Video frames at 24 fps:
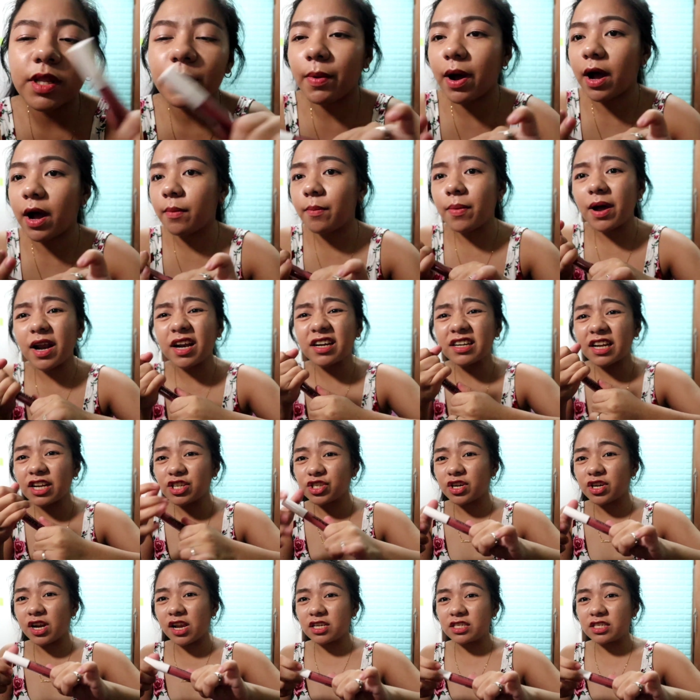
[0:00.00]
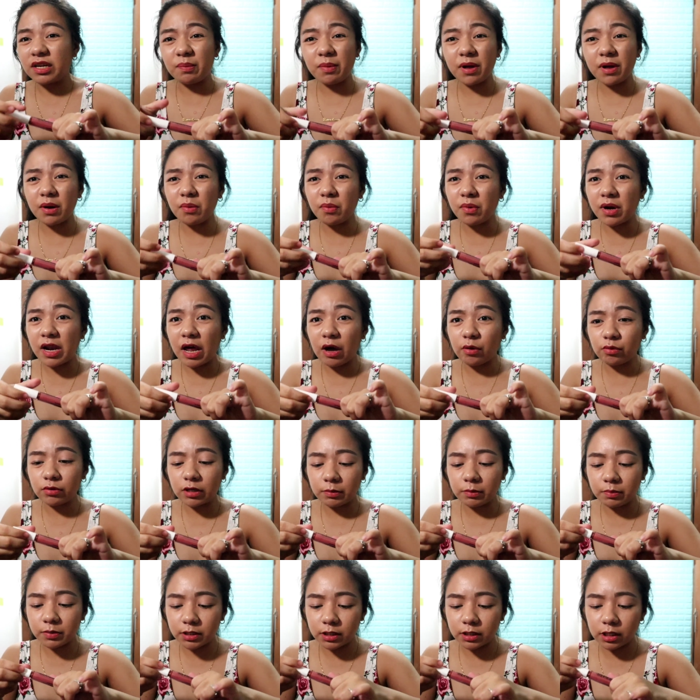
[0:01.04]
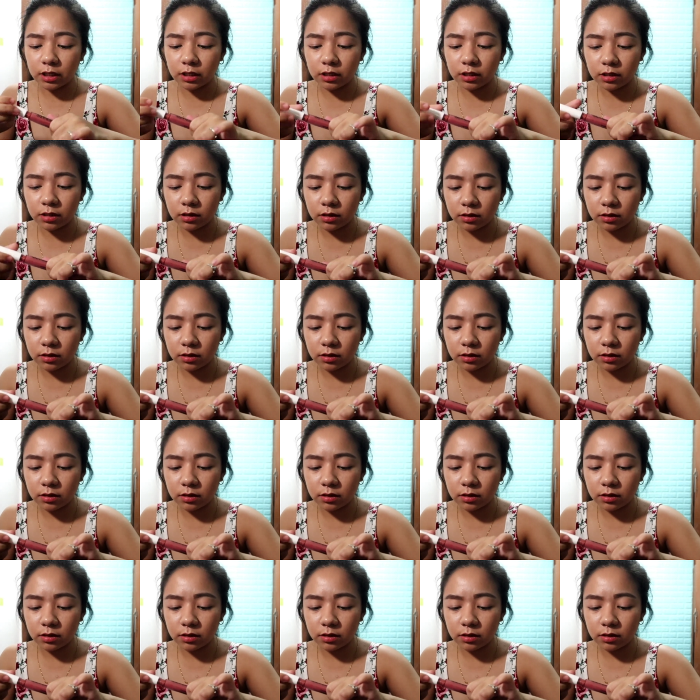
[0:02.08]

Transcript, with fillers: Diba? Parang natural siya. Parang wala akong lipstick.